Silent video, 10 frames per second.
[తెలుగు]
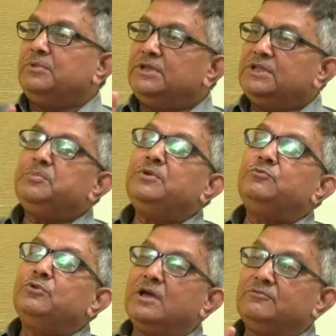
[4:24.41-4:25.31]
బీజేపీ
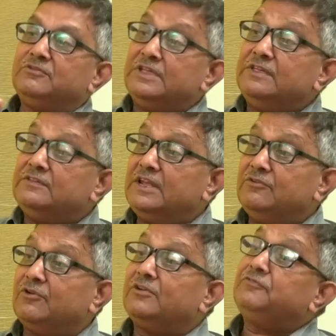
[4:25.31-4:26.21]
వుడ్ హ్యావ్
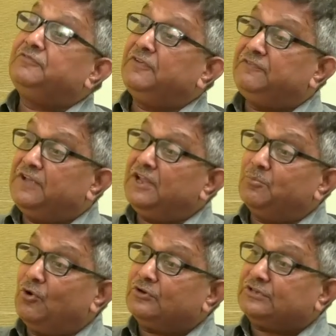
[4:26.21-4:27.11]
ఈజీలీ వన్ ఫిఫ్టీన్
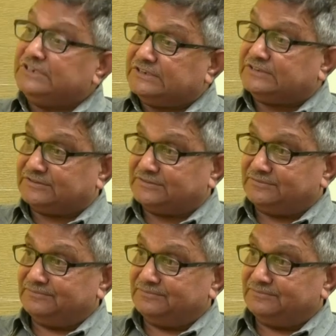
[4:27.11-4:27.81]
మోర్ సీట్స్